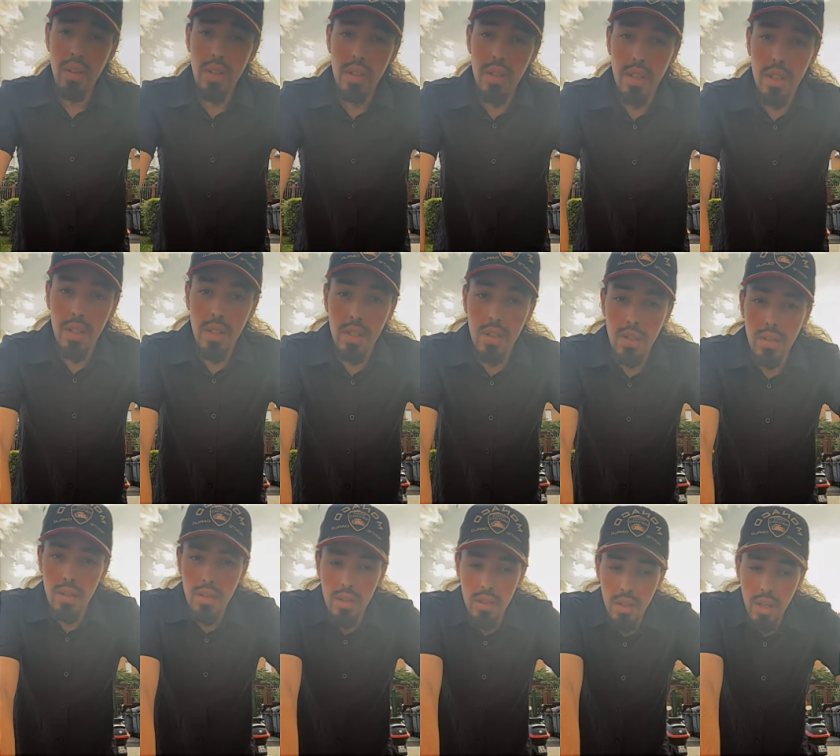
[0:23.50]
تشكينا
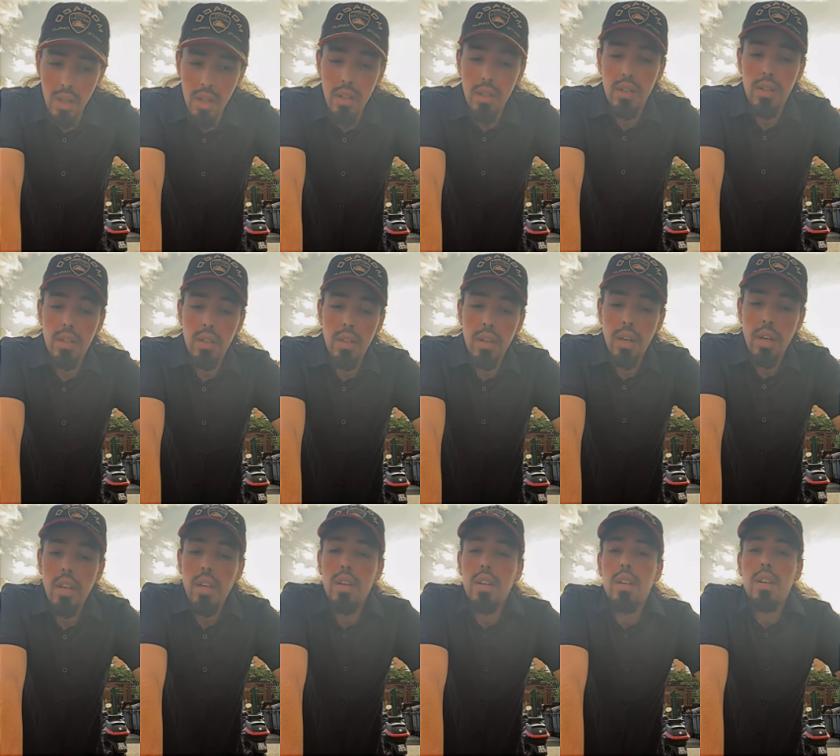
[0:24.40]
علاك
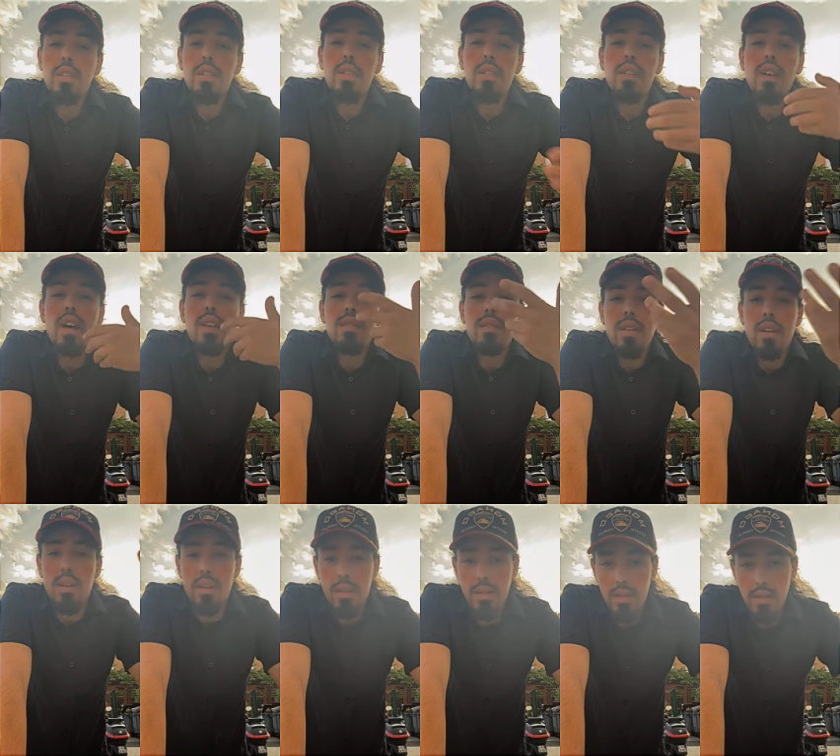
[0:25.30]
علاك راك
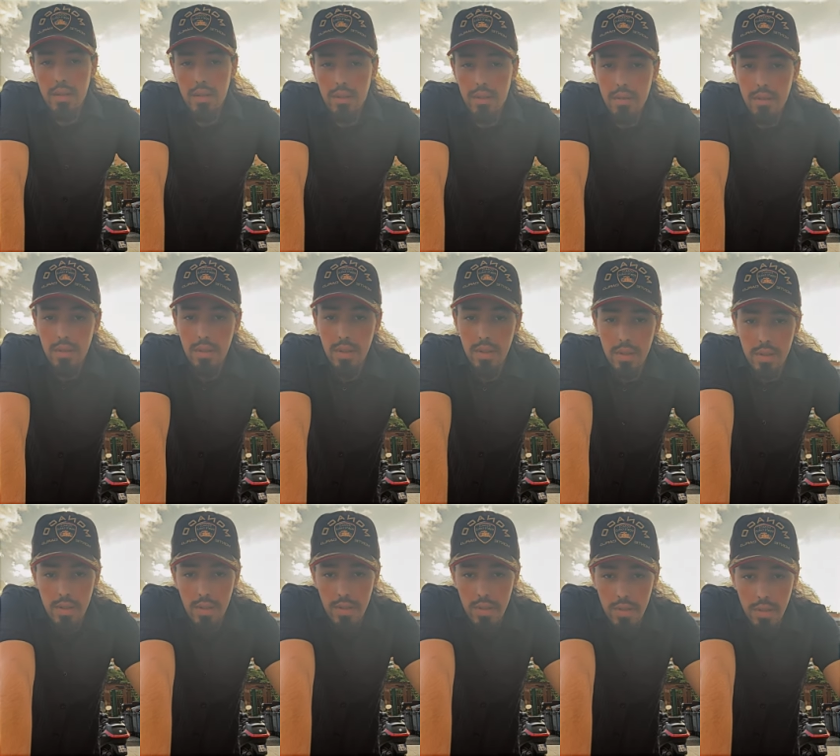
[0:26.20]
تتاثر
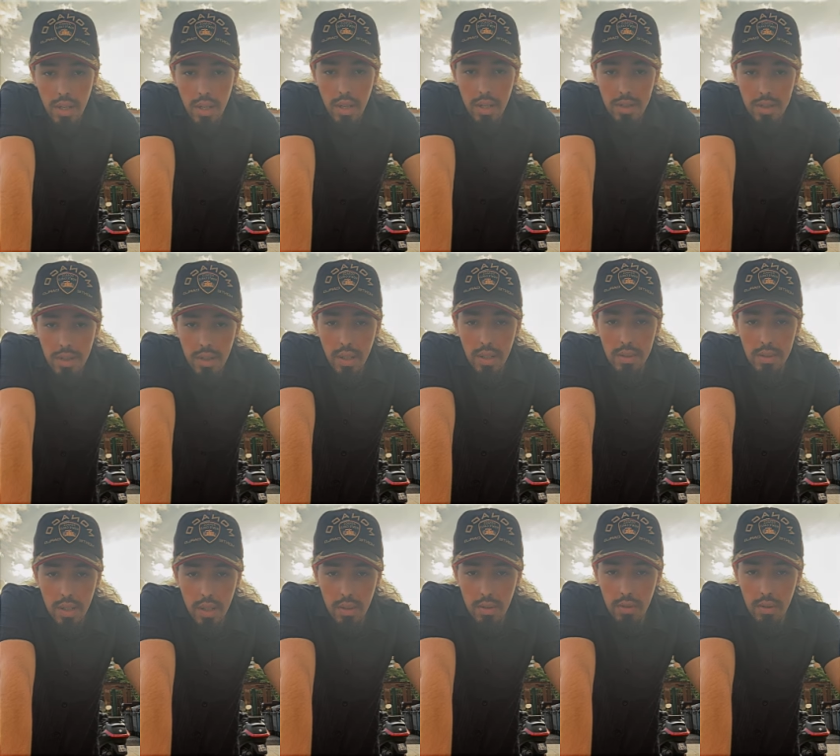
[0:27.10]
علاك
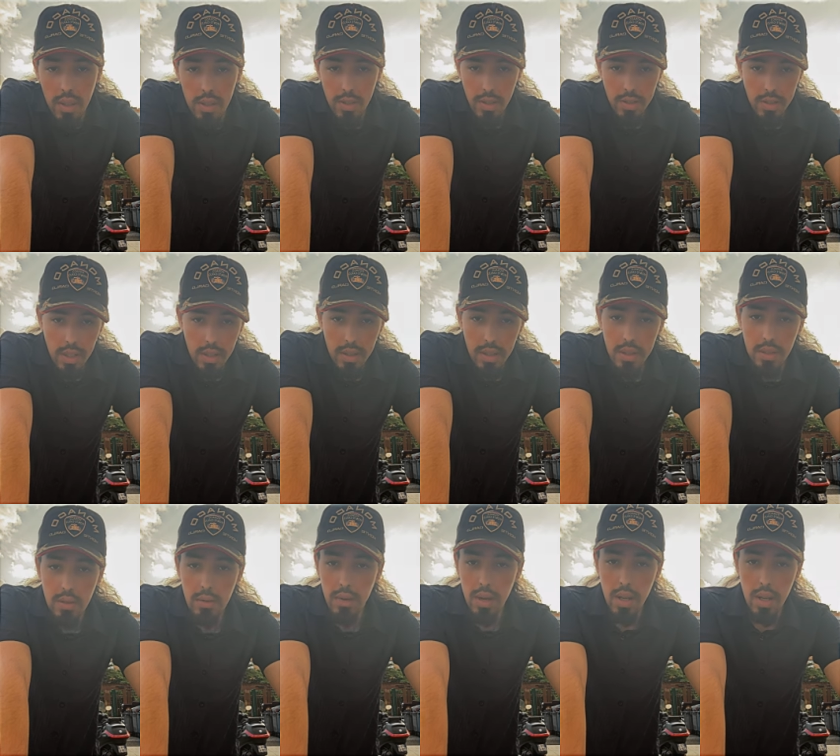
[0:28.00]
تتاثر خويا سقساتك
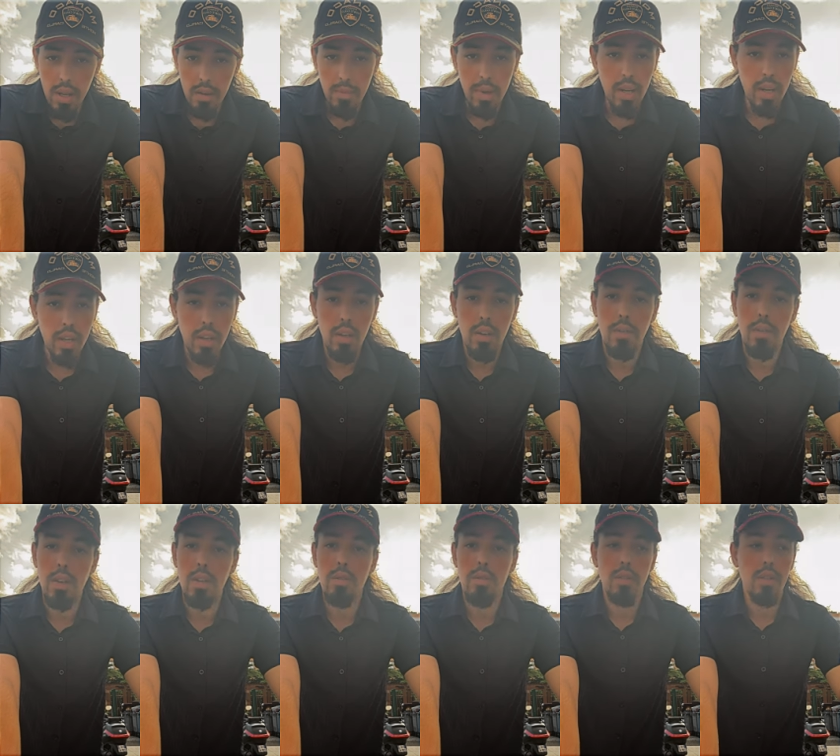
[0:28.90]
سؤال ما رايك
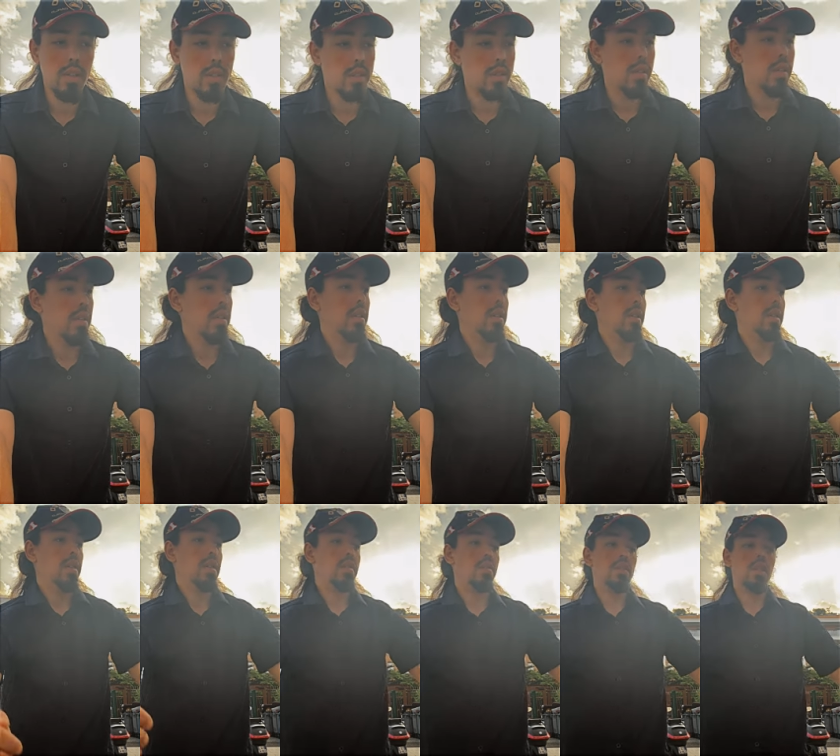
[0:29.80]
في تونس
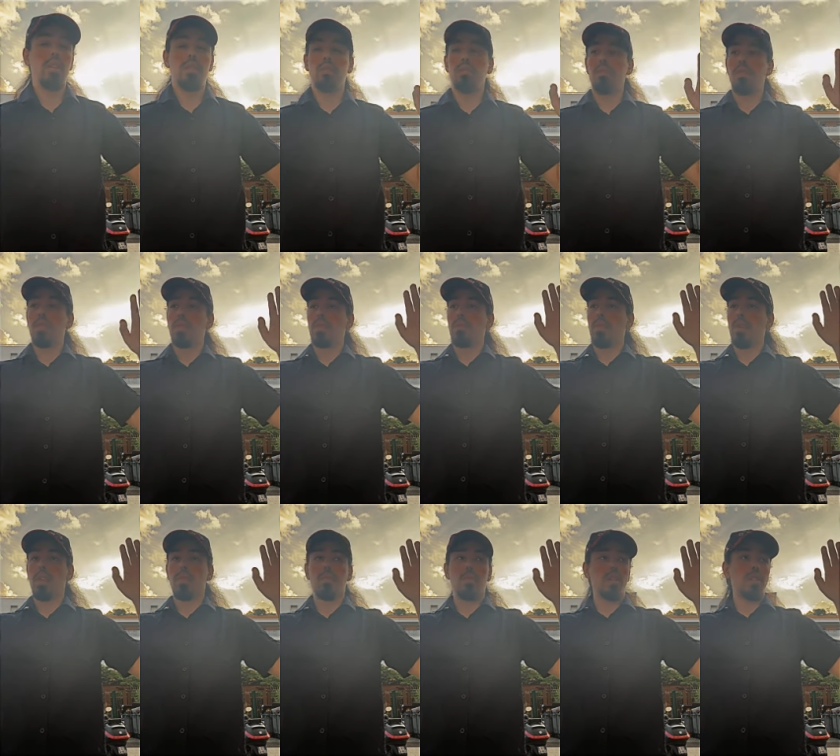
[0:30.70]
خويا تونس
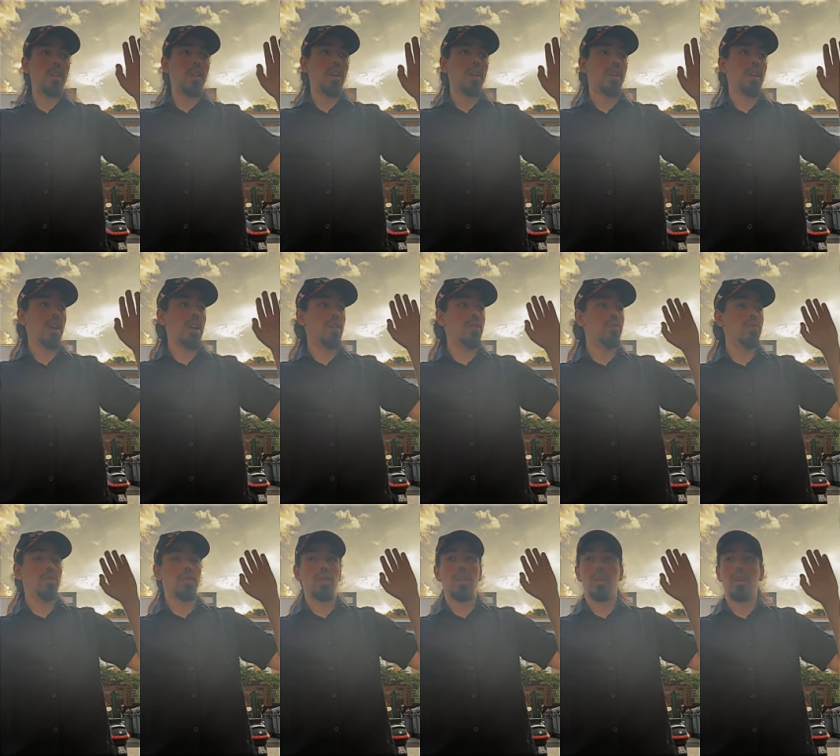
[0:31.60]
بلاد ما شاء الله
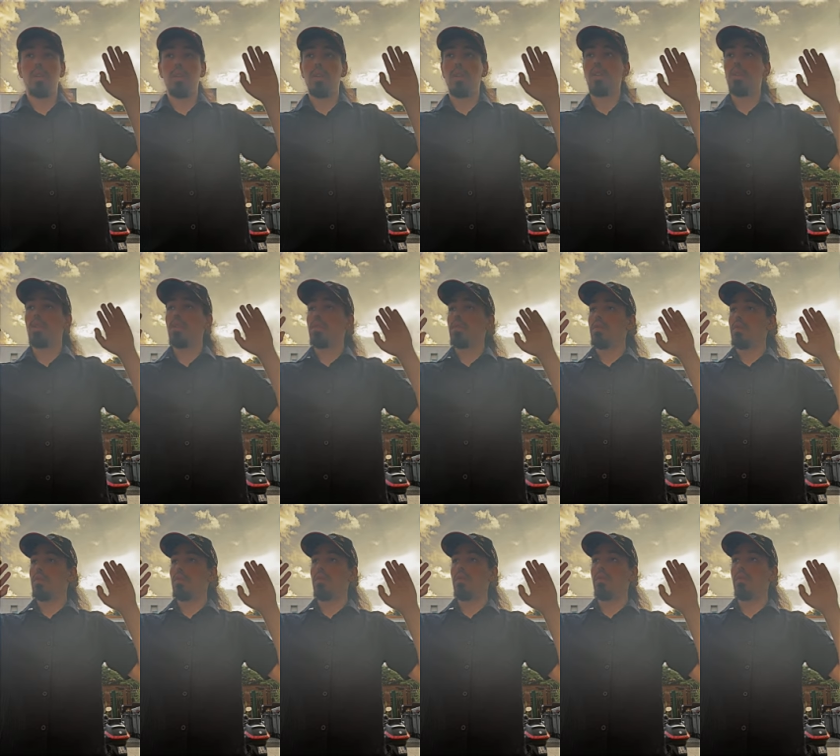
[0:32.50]
خوتنا
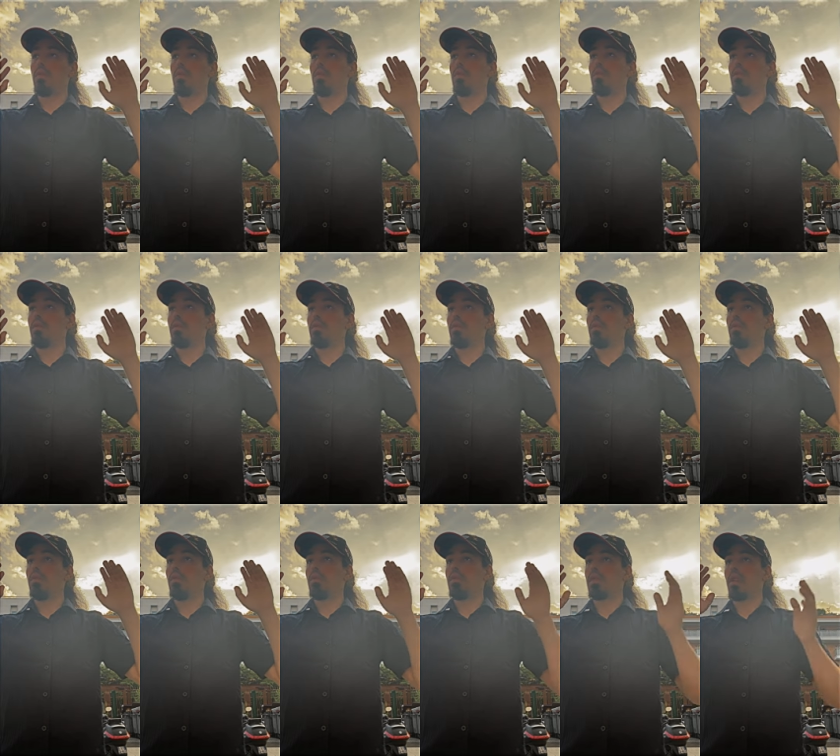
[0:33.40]

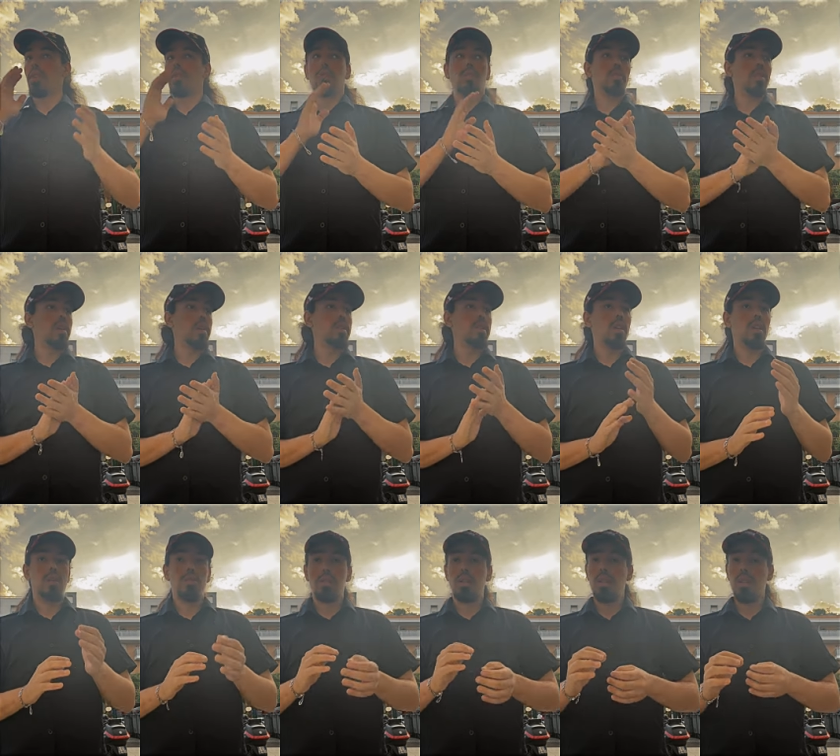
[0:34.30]
وصافي
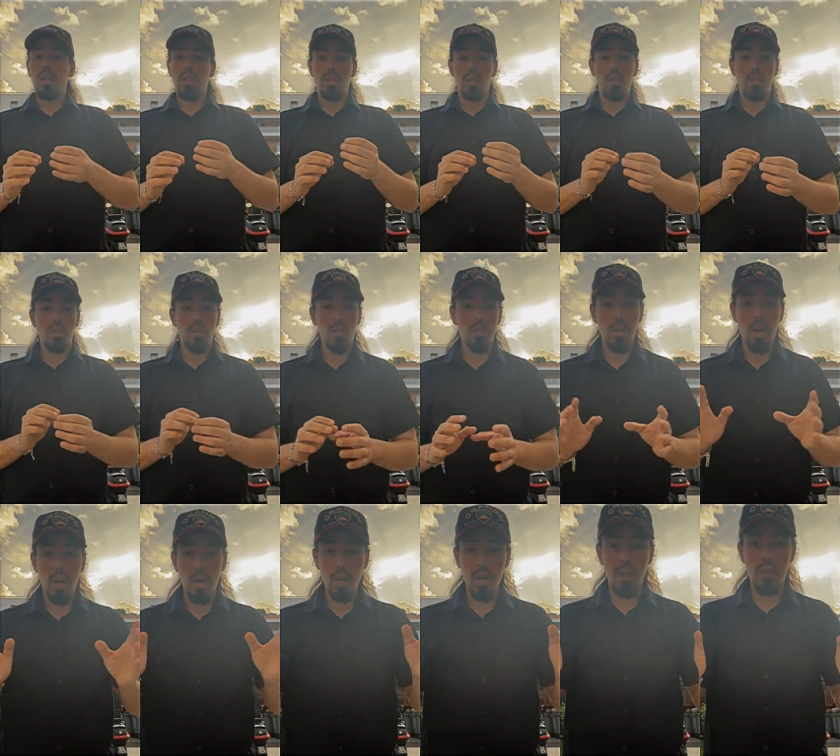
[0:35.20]
بليزير ومن ناظر
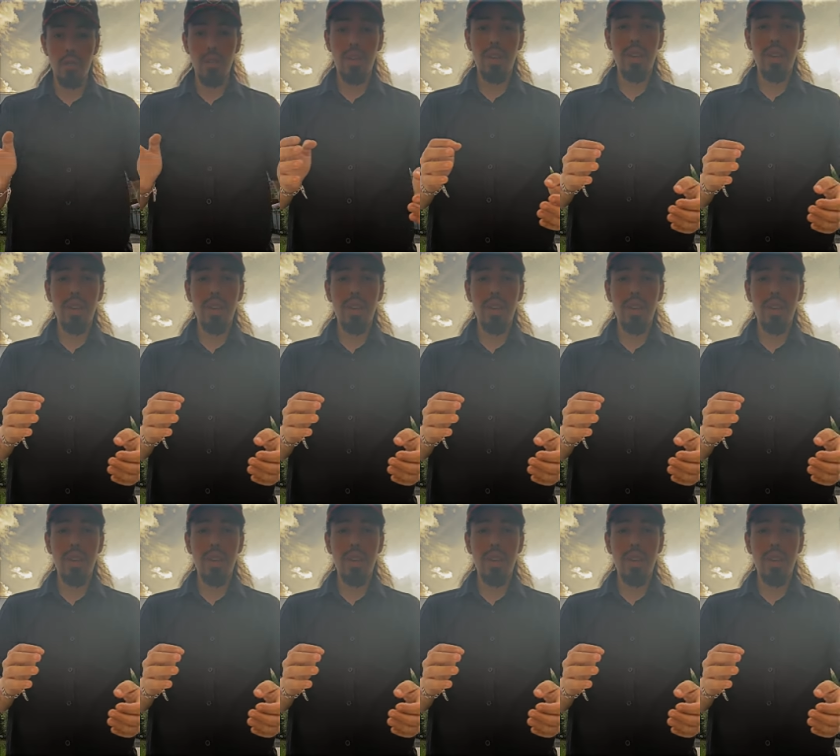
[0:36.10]
نورمال اخويا